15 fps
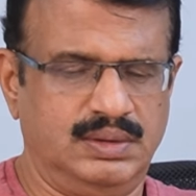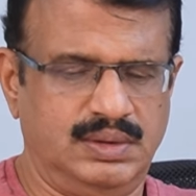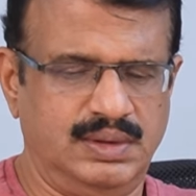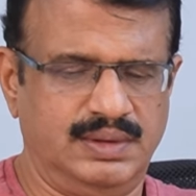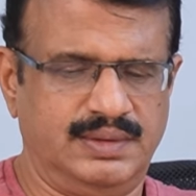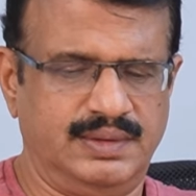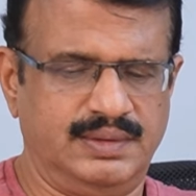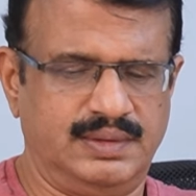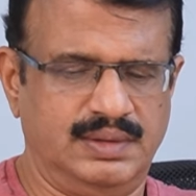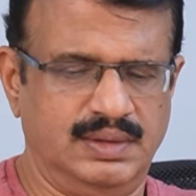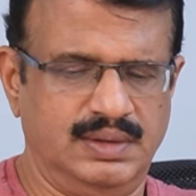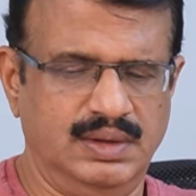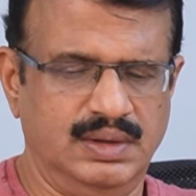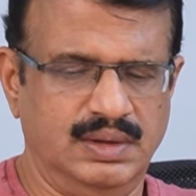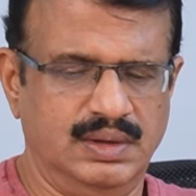
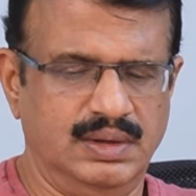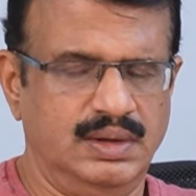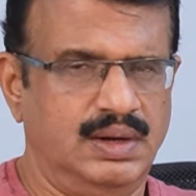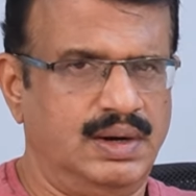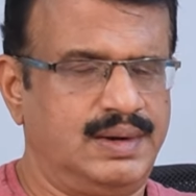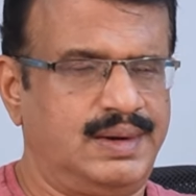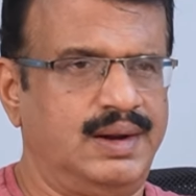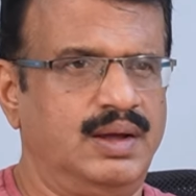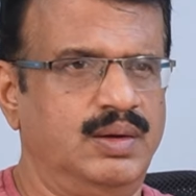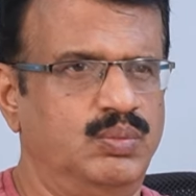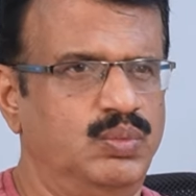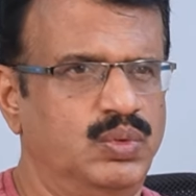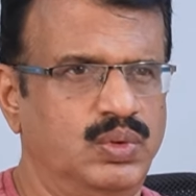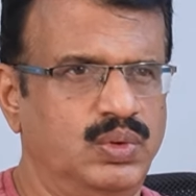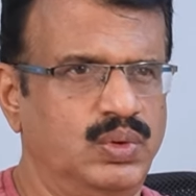తీసేసింది అట్లాగే
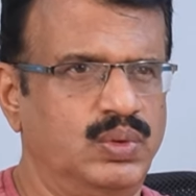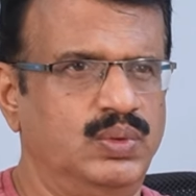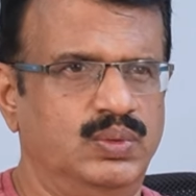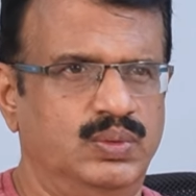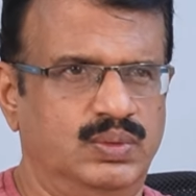ముగ్గురు